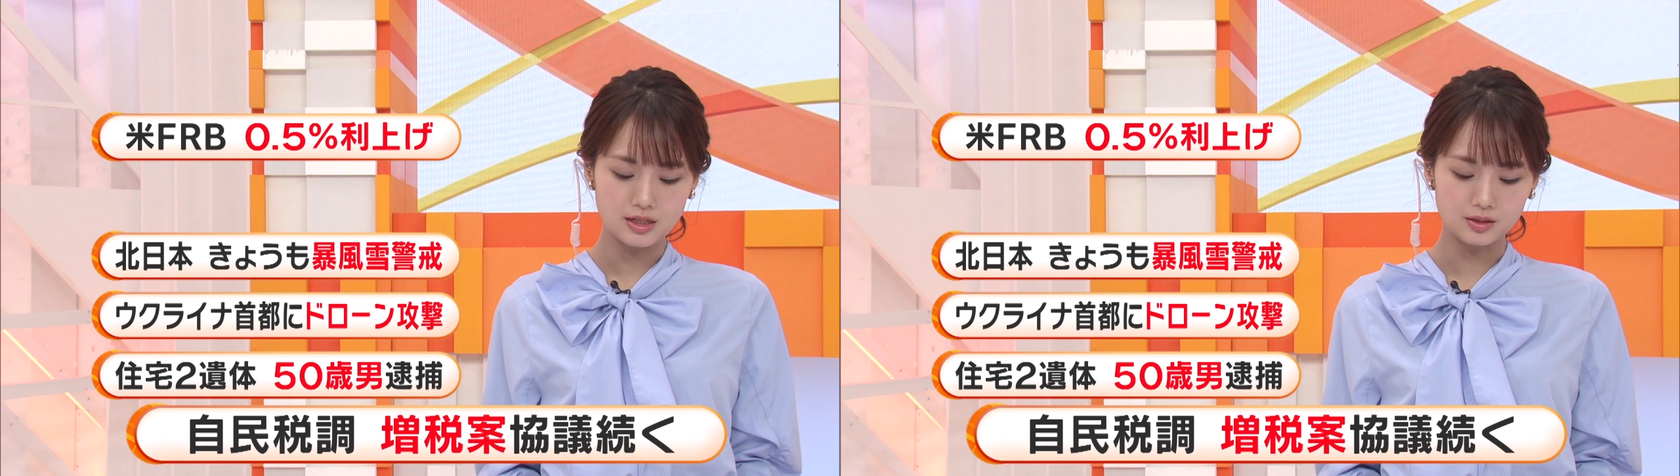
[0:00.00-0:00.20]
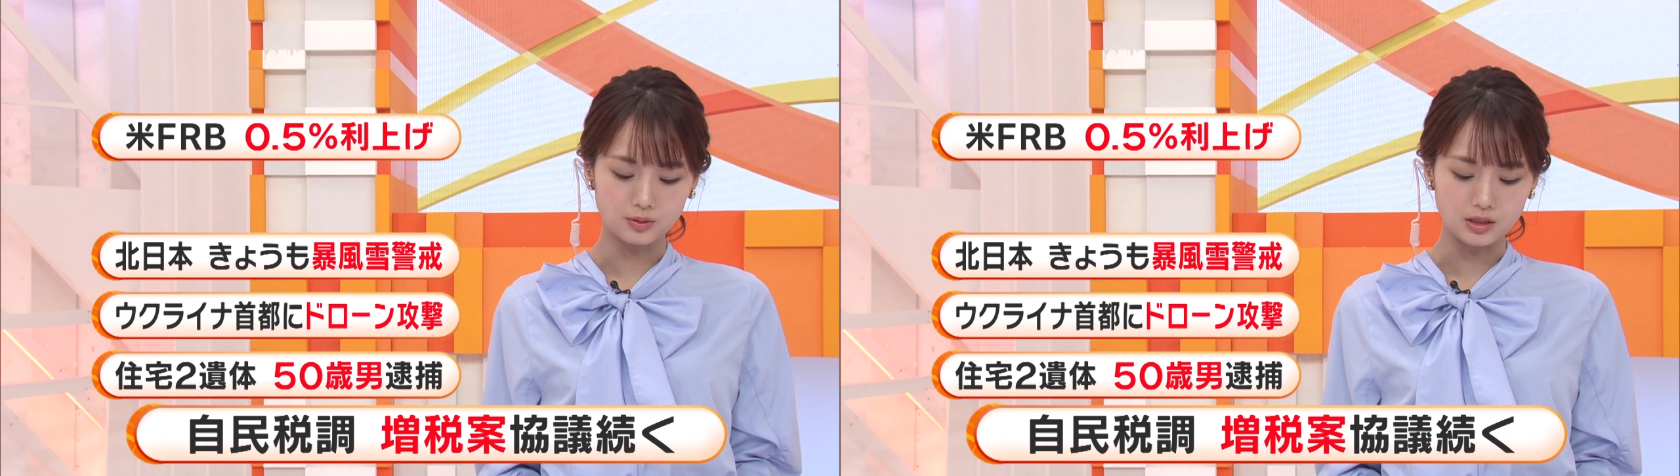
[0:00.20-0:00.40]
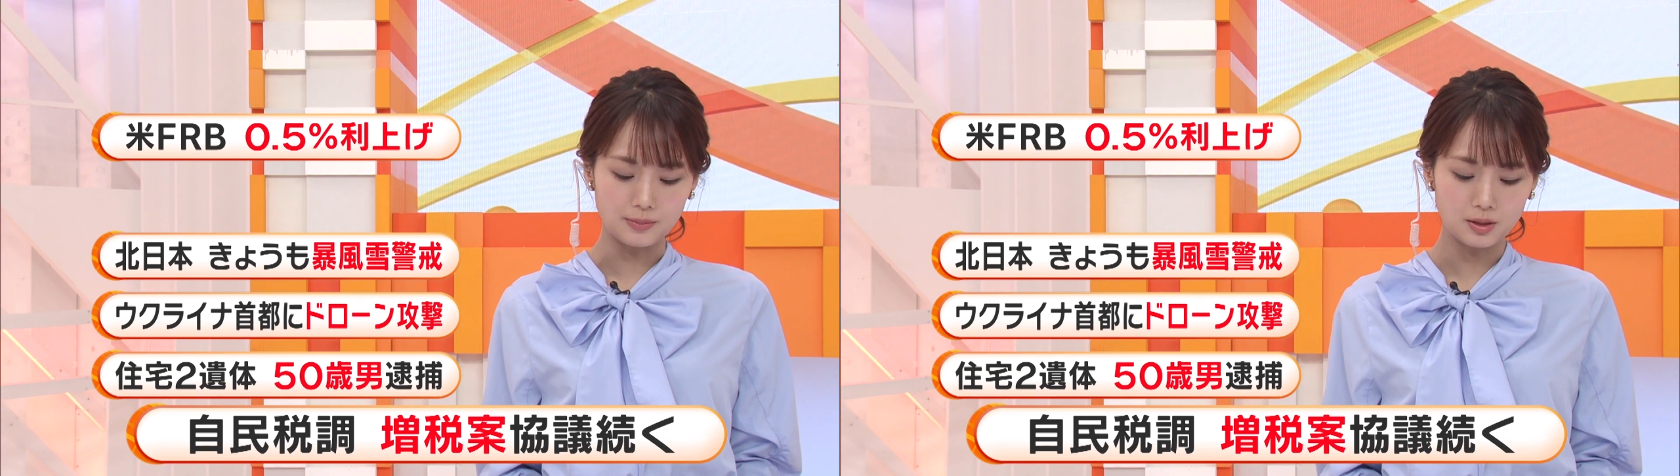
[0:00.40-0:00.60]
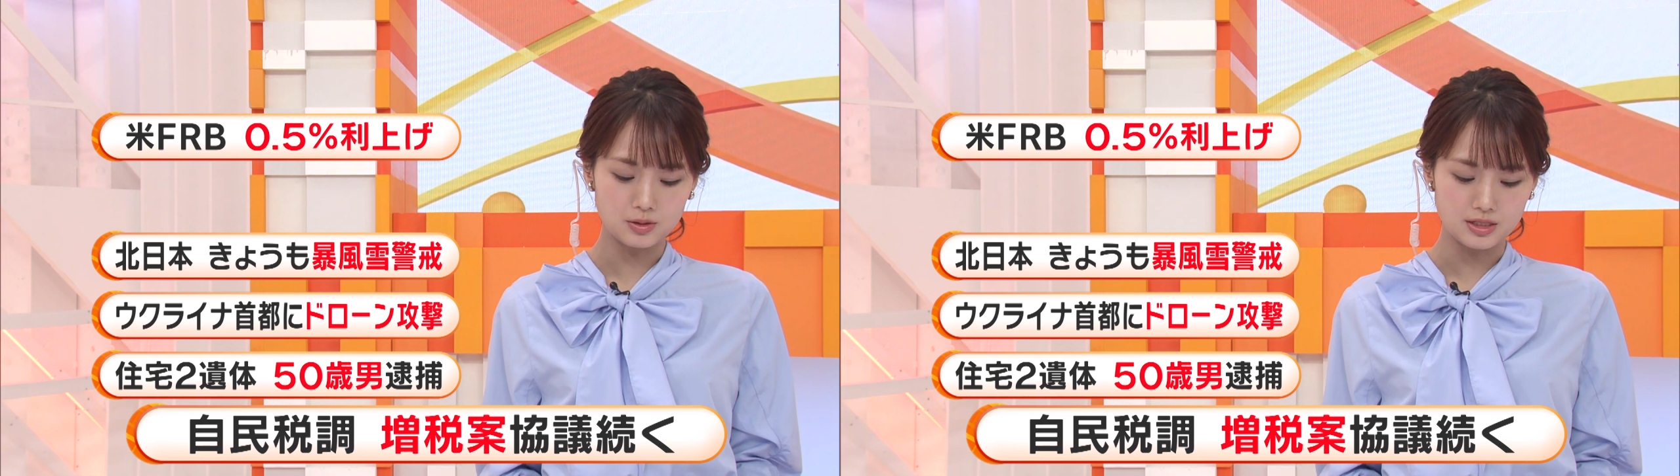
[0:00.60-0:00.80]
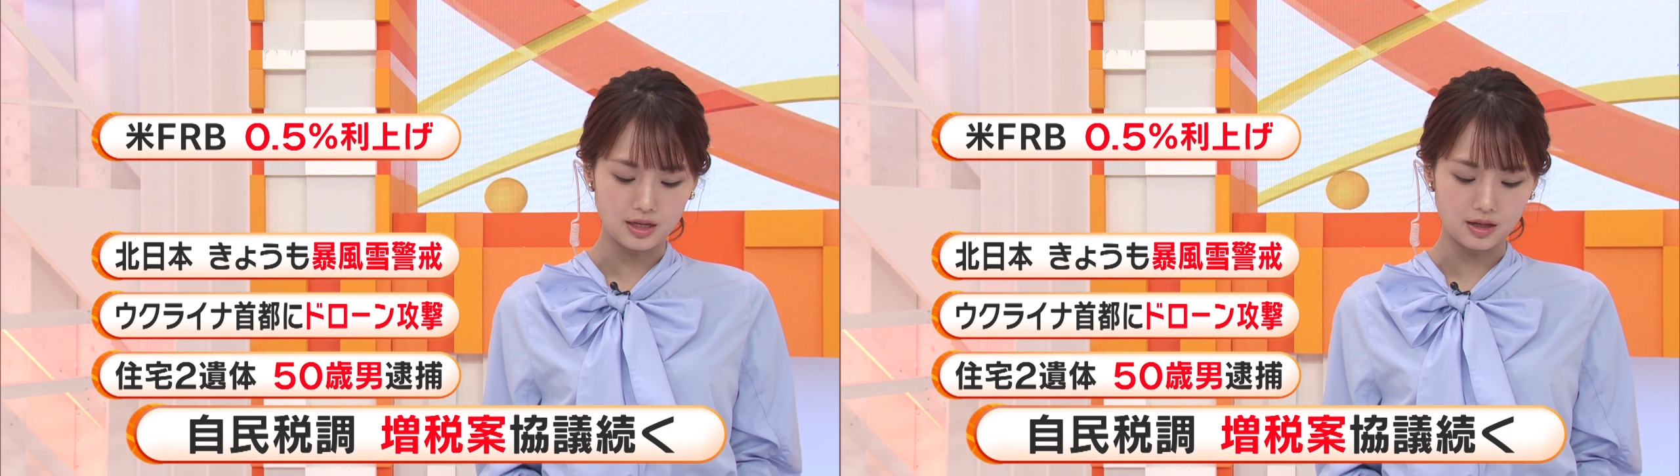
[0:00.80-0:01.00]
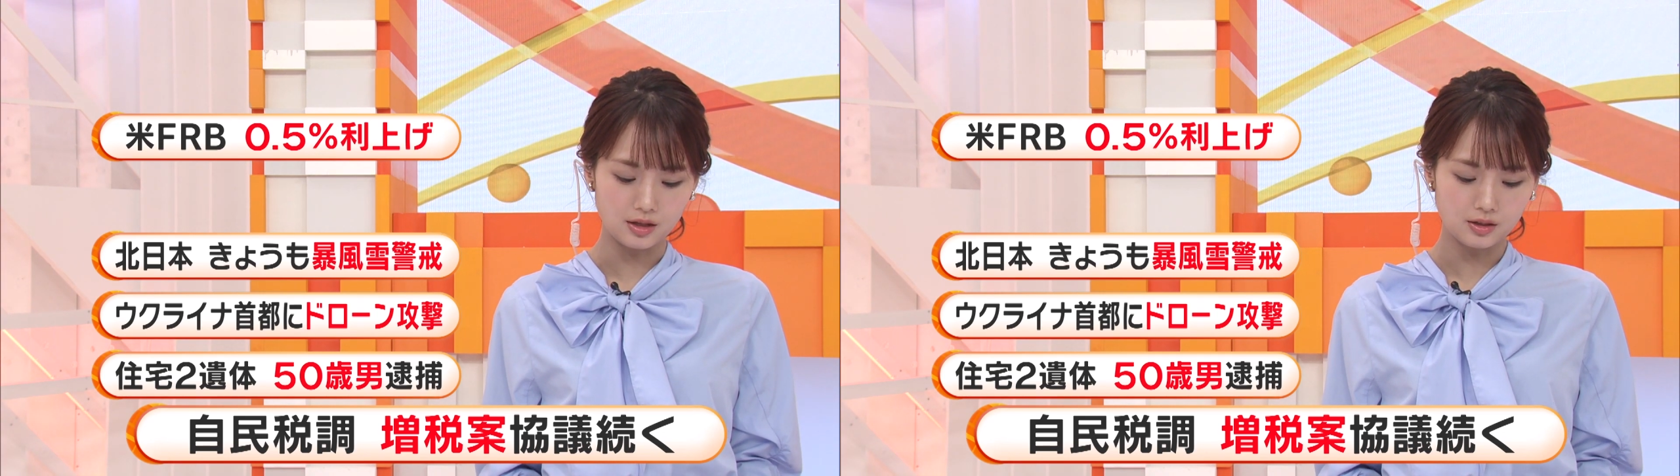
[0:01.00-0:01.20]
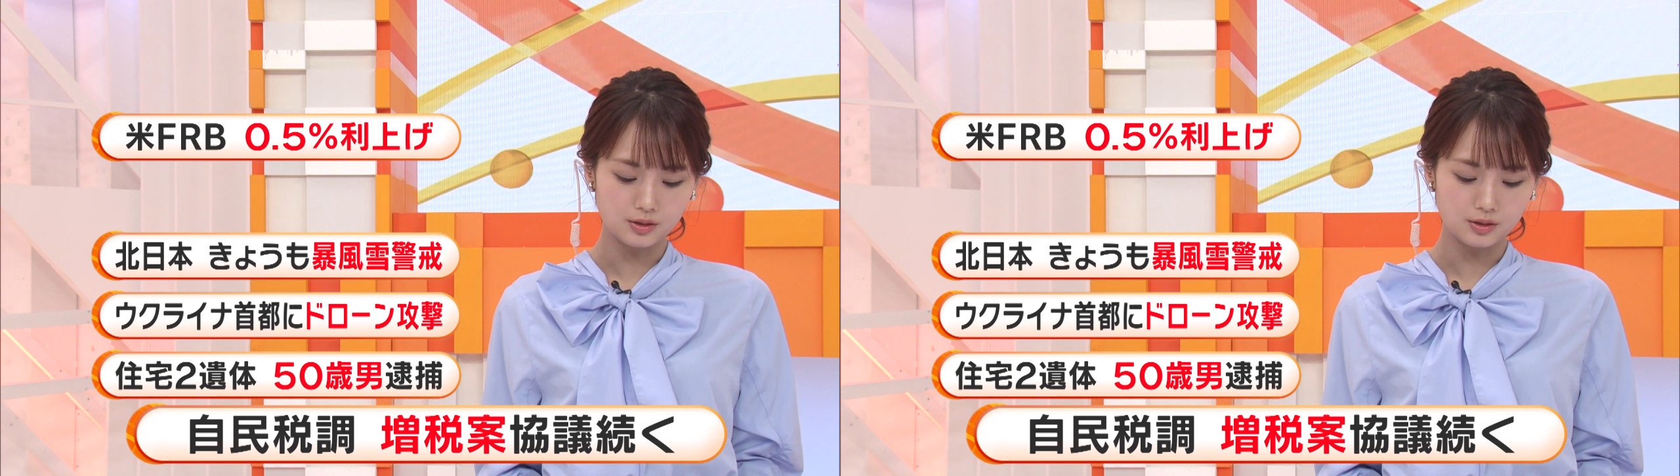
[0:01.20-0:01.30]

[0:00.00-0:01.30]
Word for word: 税とたばこ税